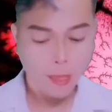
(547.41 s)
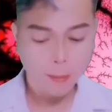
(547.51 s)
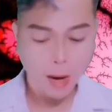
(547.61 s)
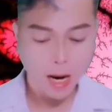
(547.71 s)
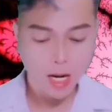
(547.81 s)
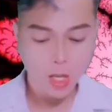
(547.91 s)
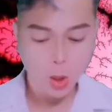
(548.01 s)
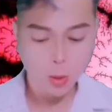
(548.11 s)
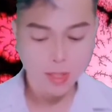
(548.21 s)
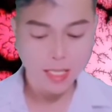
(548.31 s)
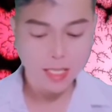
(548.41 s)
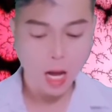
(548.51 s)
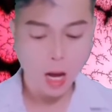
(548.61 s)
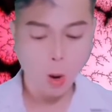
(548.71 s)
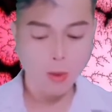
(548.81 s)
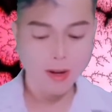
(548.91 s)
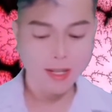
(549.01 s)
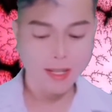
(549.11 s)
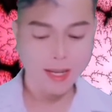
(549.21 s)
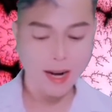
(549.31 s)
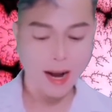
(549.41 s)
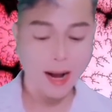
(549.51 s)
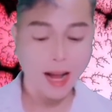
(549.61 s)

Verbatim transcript: với em, vì vậy